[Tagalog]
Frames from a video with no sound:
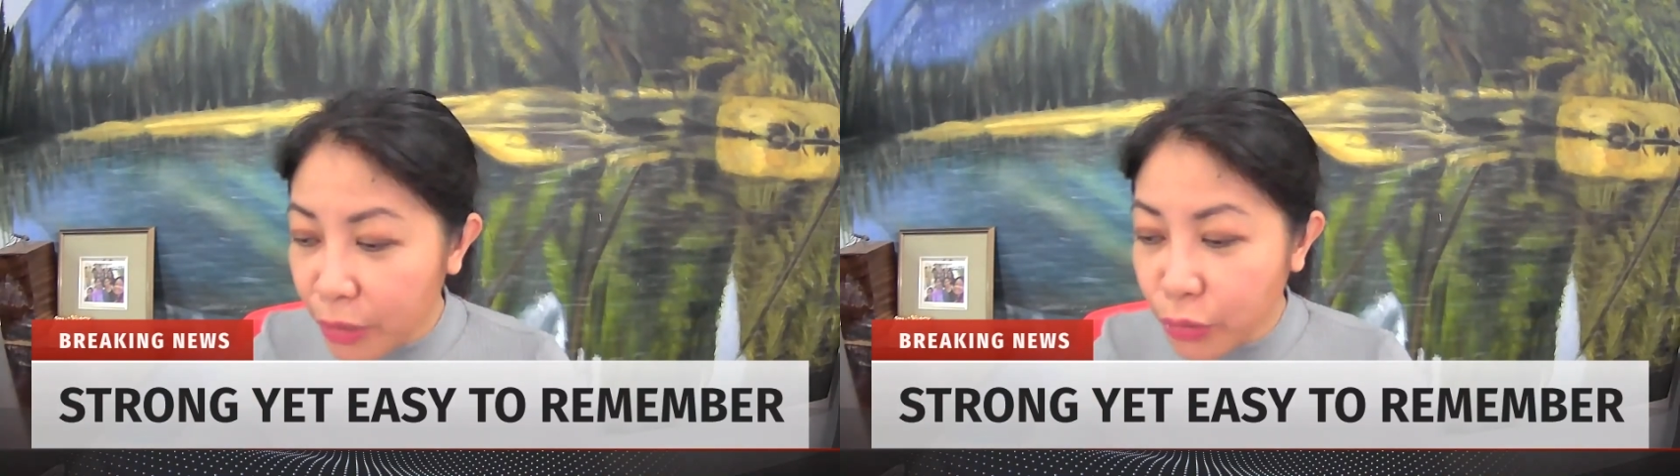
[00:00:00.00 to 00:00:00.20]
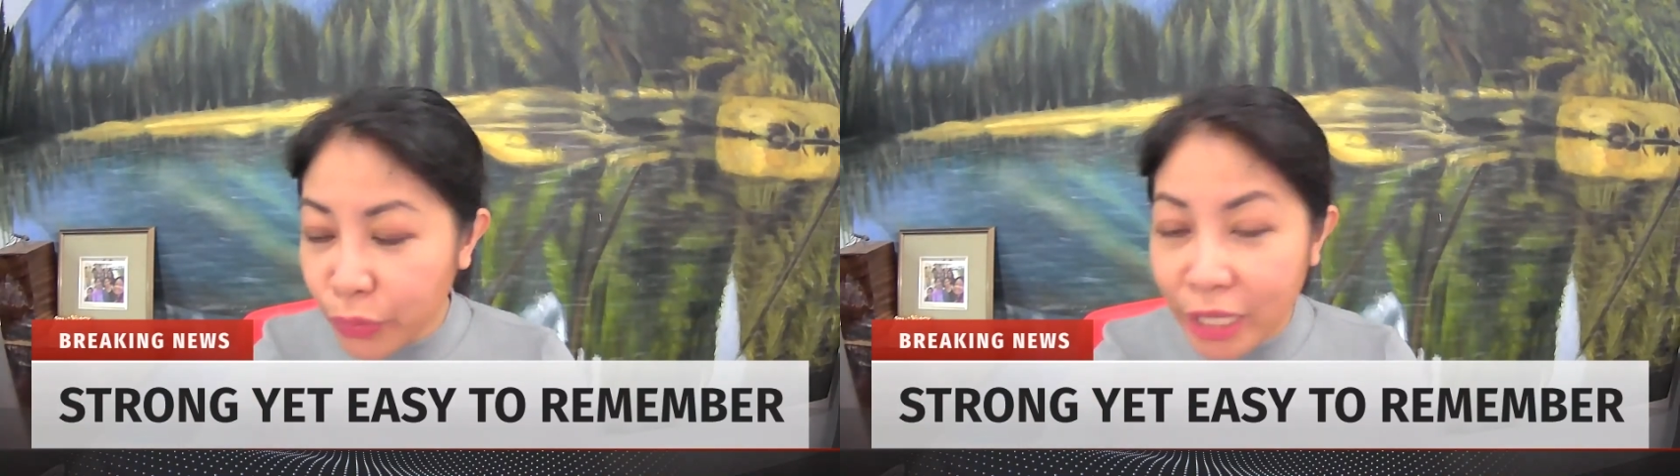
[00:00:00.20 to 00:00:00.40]

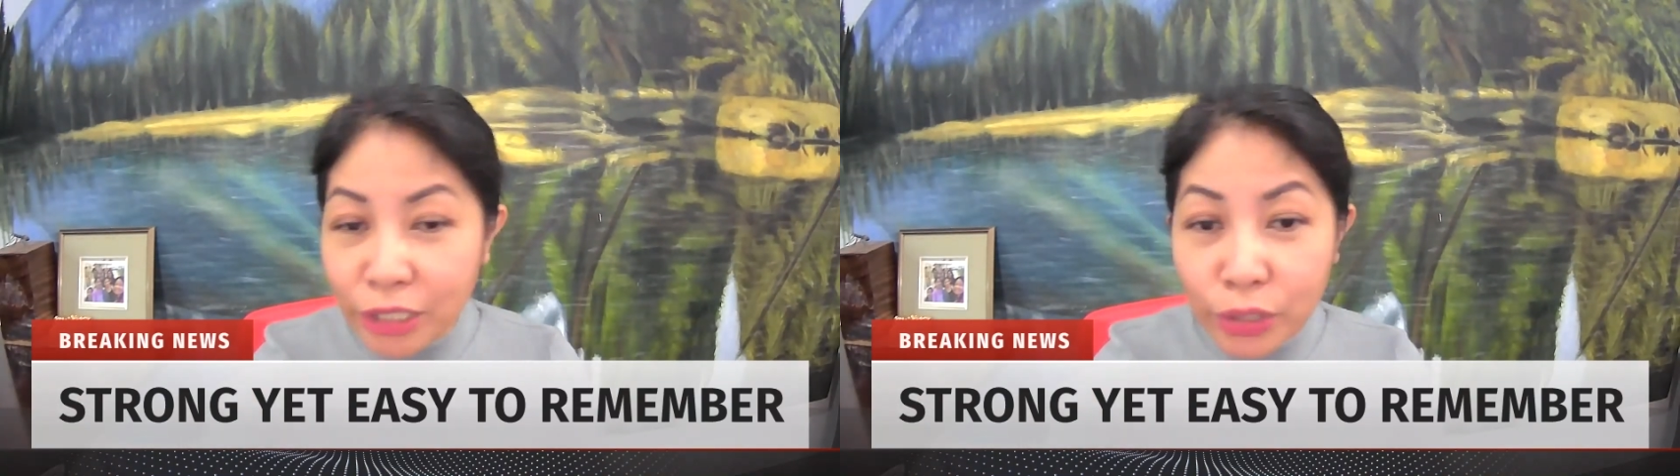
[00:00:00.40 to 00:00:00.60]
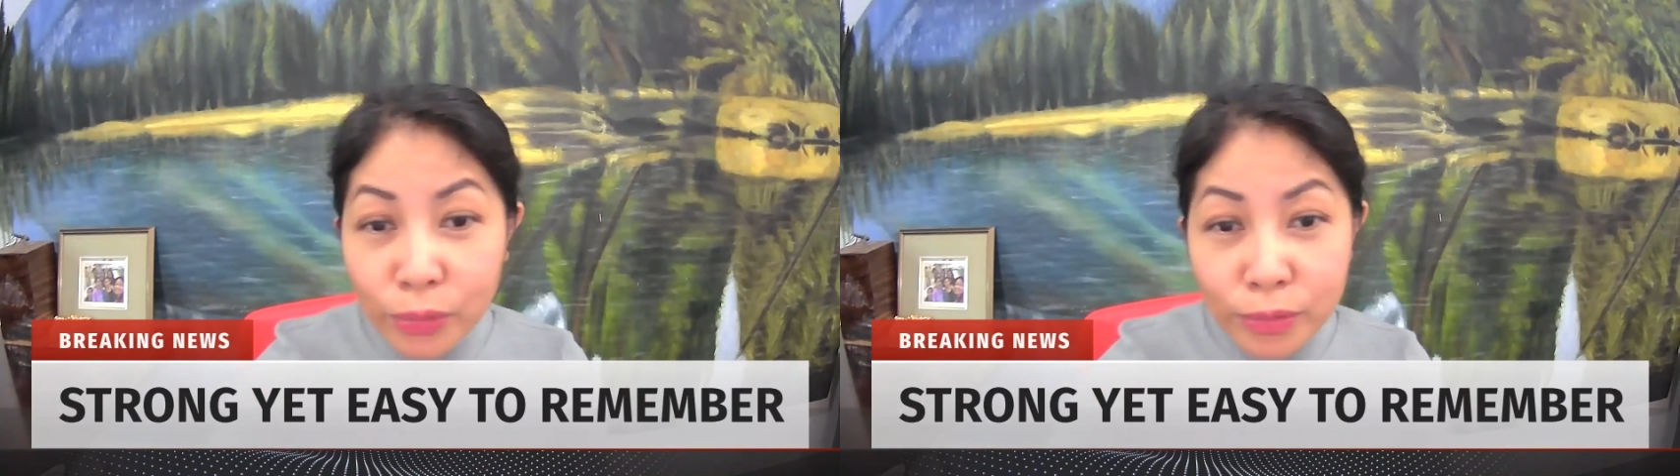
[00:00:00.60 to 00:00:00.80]
you
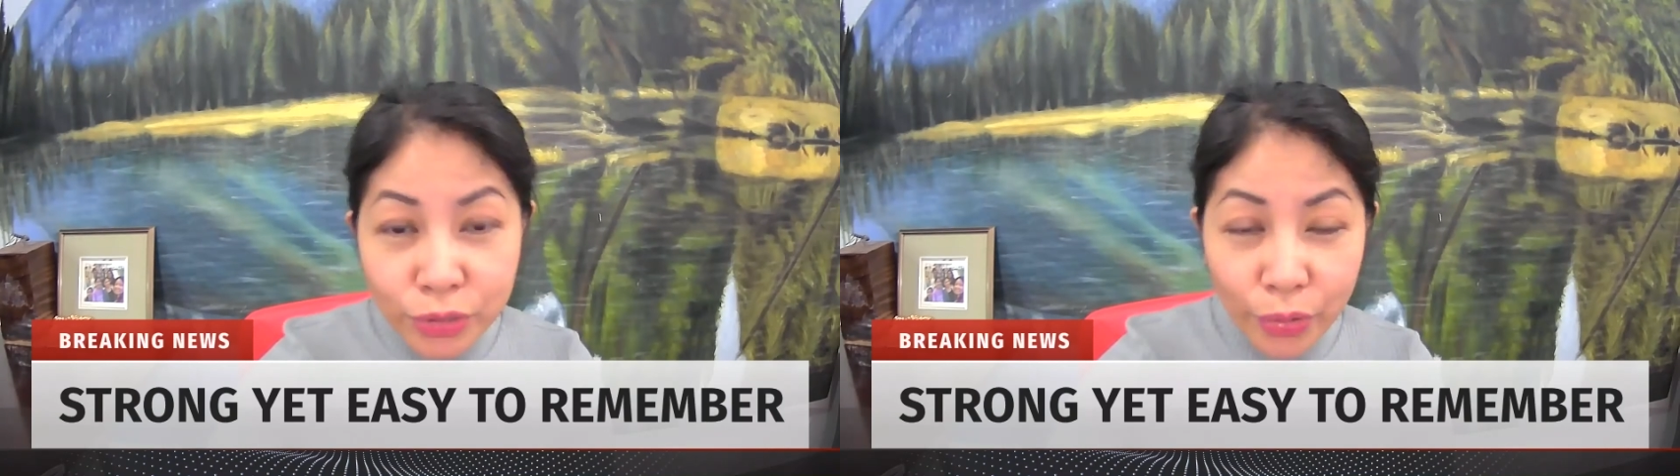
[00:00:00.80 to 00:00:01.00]
can use